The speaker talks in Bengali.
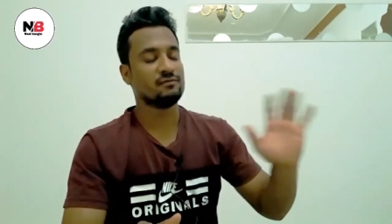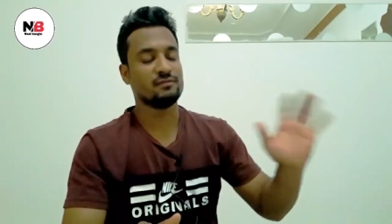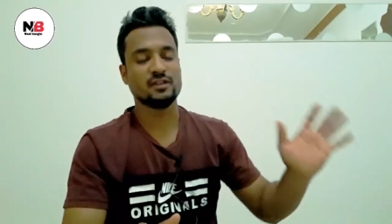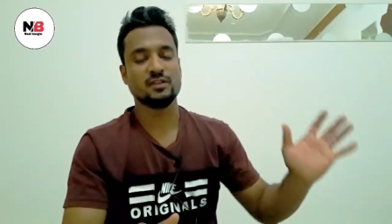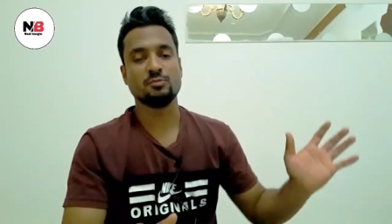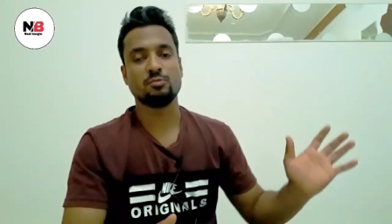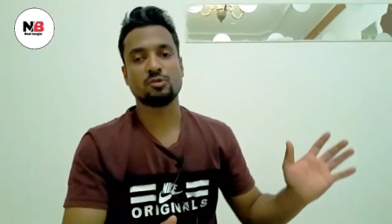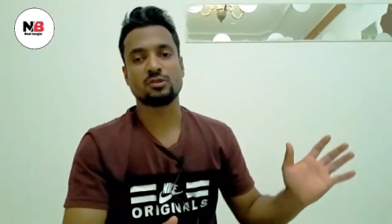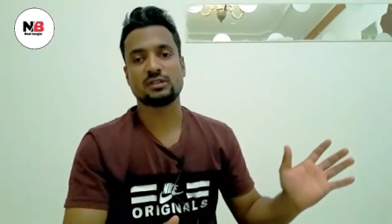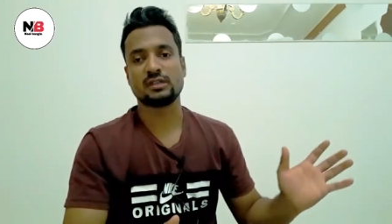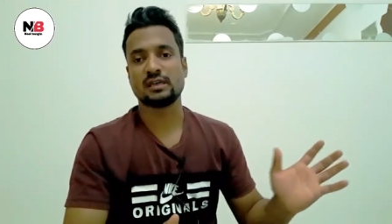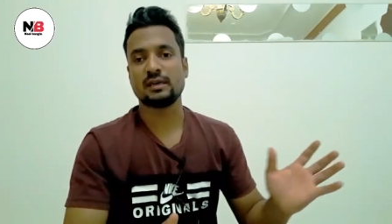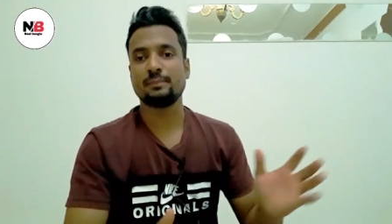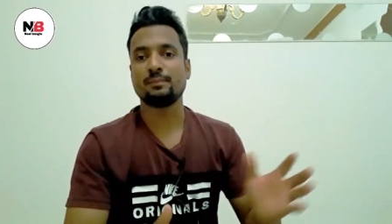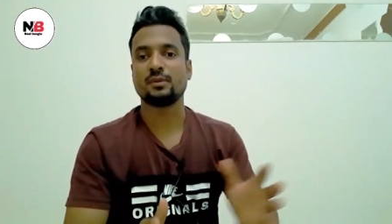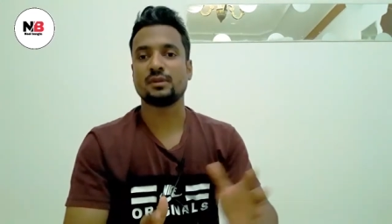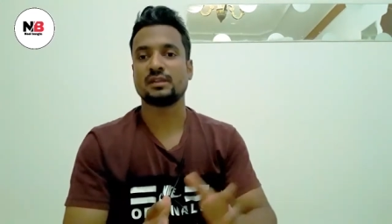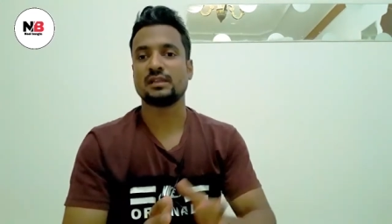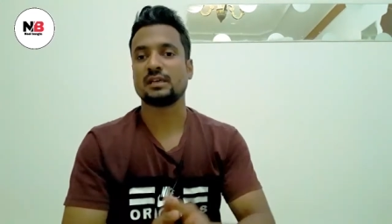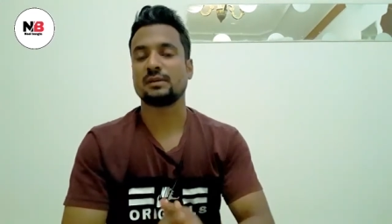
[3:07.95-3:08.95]
ফেসবুক থেকে
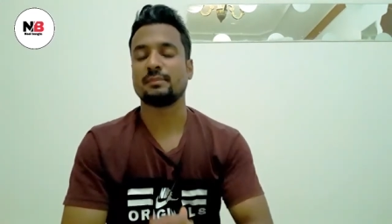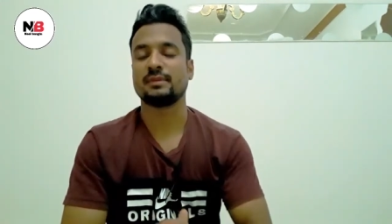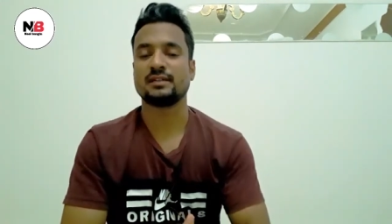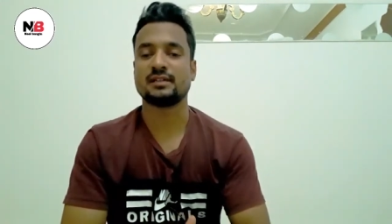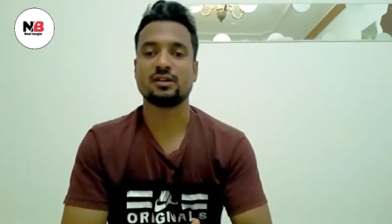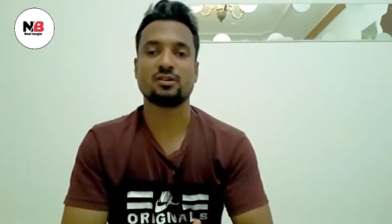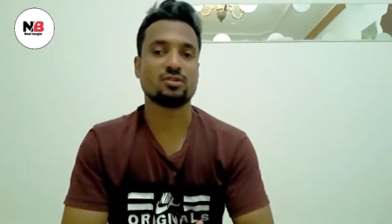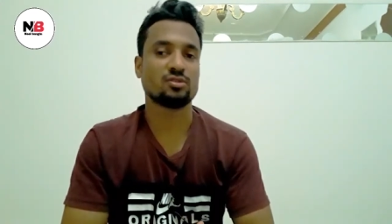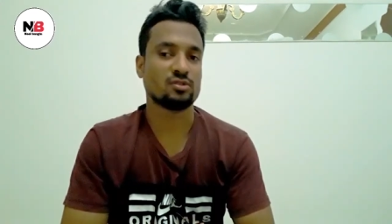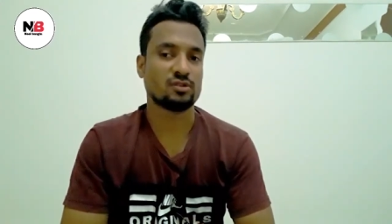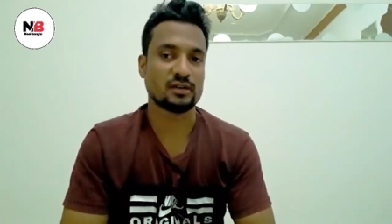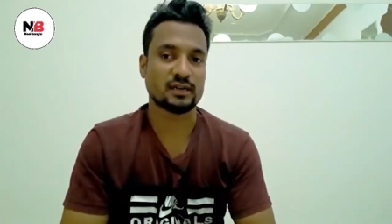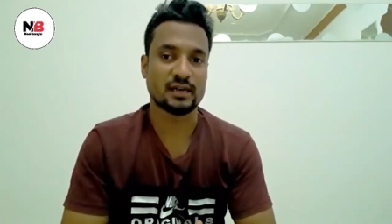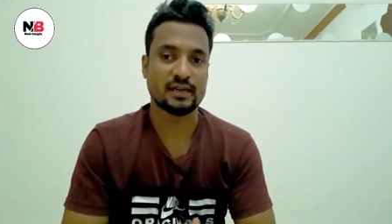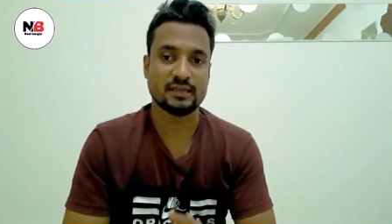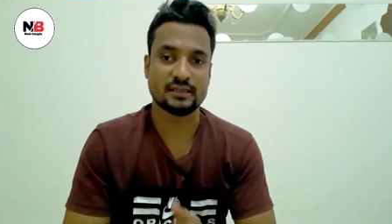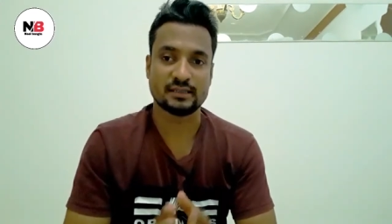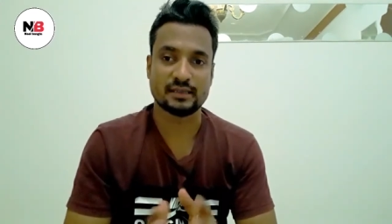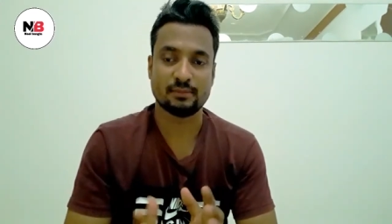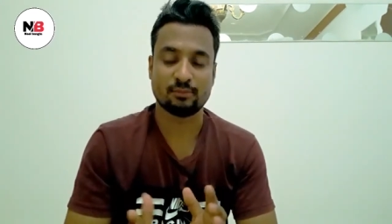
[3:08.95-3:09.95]
প্রত্যেক মাসে কত টাকা
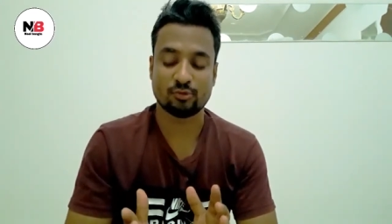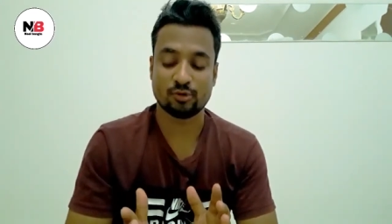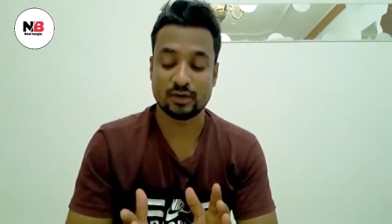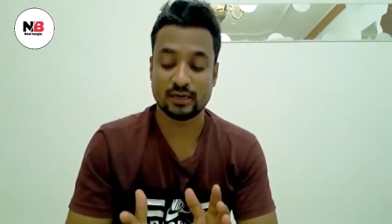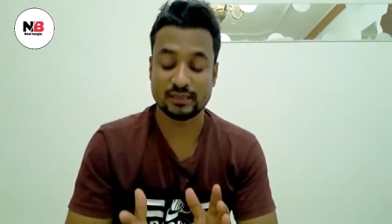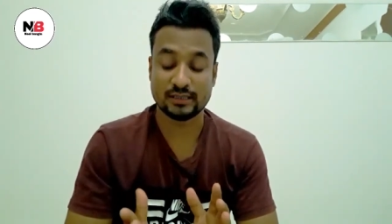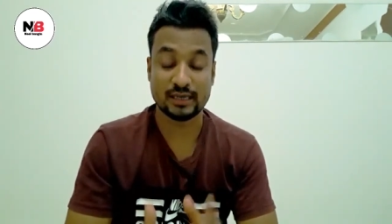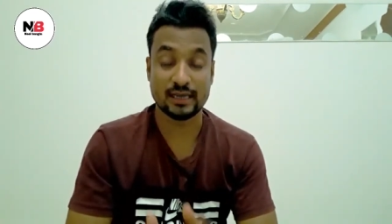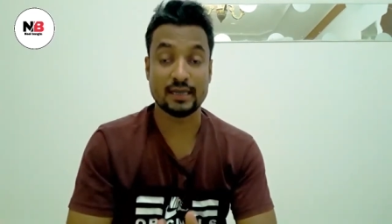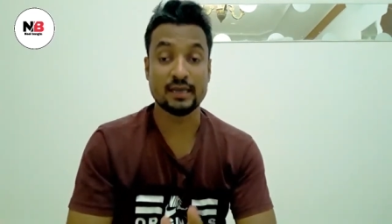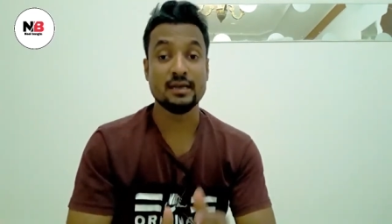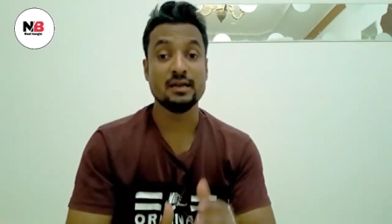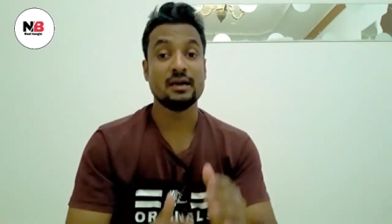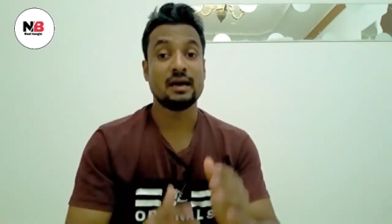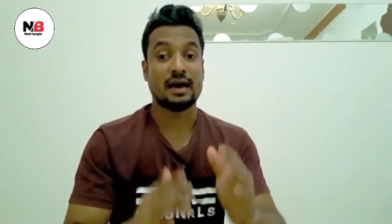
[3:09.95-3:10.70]
ইনকাম করা যায়